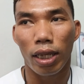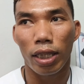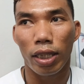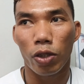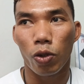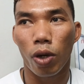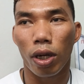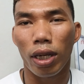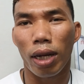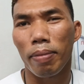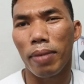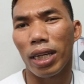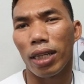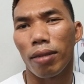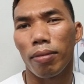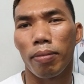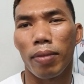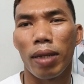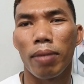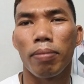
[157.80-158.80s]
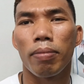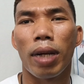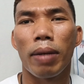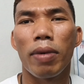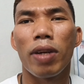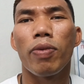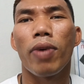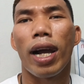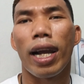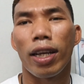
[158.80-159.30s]
ช่วงนั้นมันมันมัน
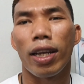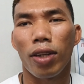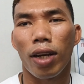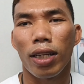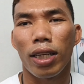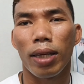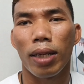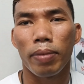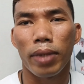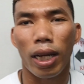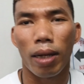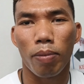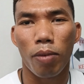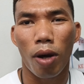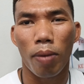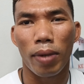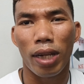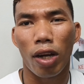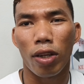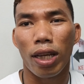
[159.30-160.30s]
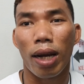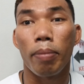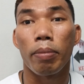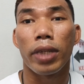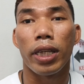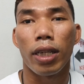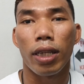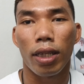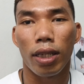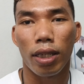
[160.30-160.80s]
ไม่ไหวร้อยสเจ็ดปอนด์เราทำ
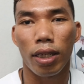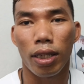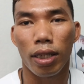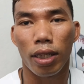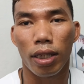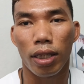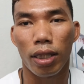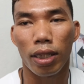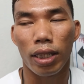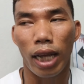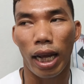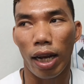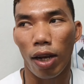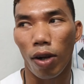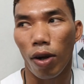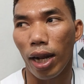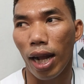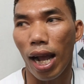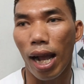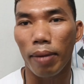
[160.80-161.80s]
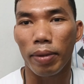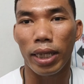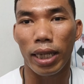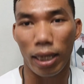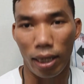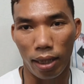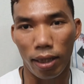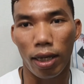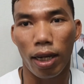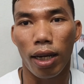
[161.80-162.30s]
เยอะครับ แต่ร้้อยหาสี่
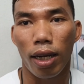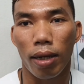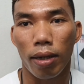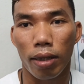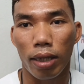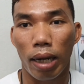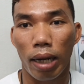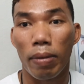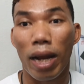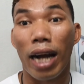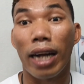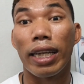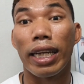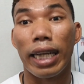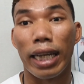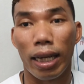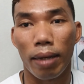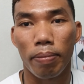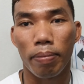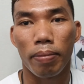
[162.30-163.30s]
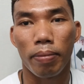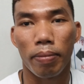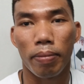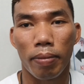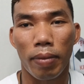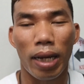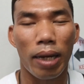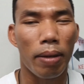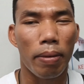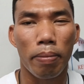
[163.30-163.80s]
นี่ก็กำลังดีครับรบ
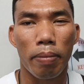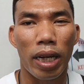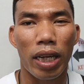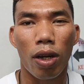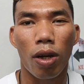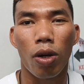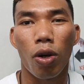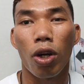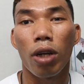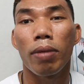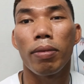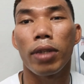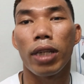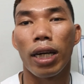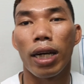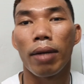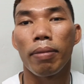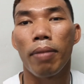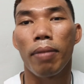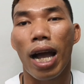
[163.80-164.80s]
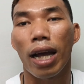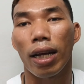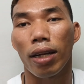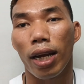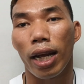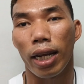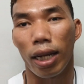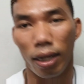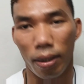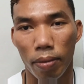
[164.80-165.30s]
ไม่ไม่ต้องลดเยอะมากเท่า
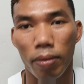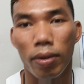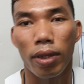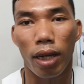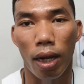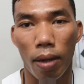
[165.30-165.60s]
ไหร่ครับ